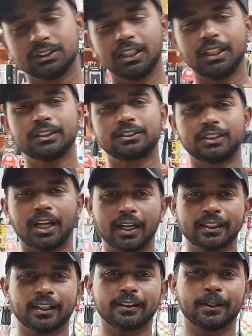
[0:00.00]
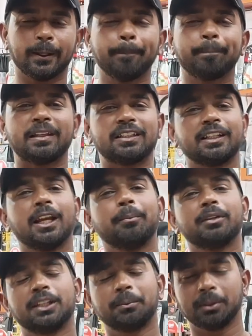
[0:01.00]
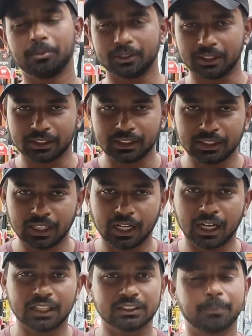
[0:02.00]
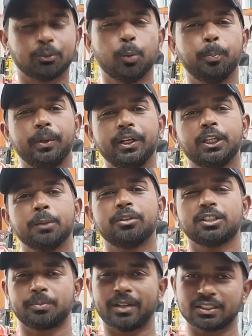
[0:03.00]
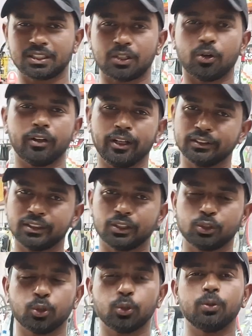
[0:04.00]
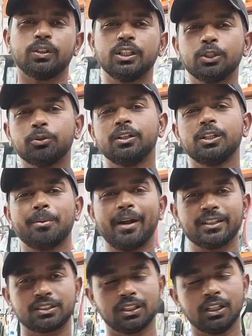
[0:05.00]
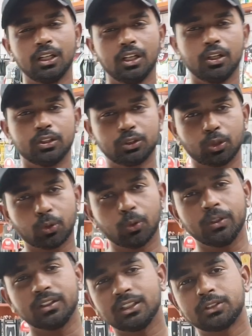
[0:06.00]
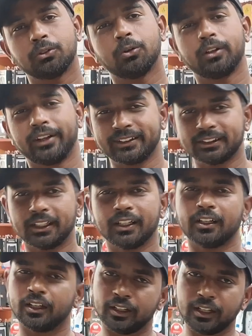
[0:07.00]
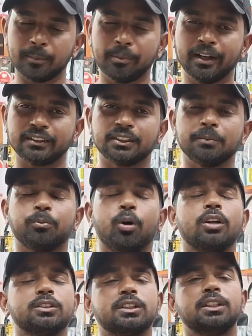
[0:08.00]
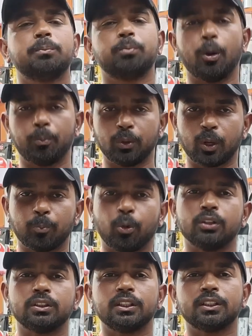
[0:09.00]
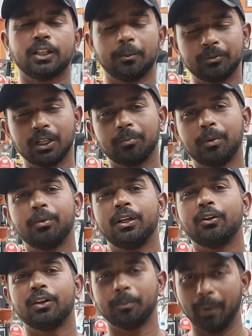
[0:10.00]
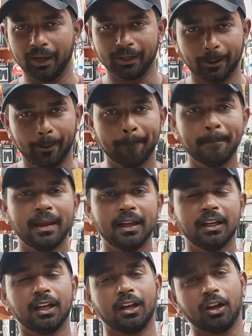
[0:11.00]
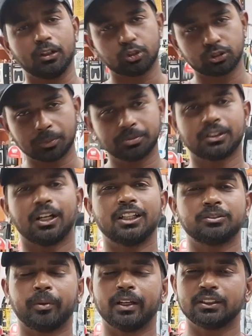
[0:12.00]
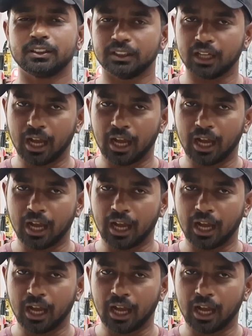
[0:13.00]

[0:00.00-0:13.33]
चलिए स्टार्ट करते हैं जैसा कि आपने थंबनेल में देख ही लिया आज आपको बीडीएम के स्मैसर और डेसर दोनों टी ट्वेंटी बैट्स हैं दोनों इंग्लिश फिलो नर्चर्ड इन इंडिया बैट्स हैं बहुत ही पॉपुलर बहुत ही कम दाम में मिलने वाले बैट हैं जो सबसे खास बात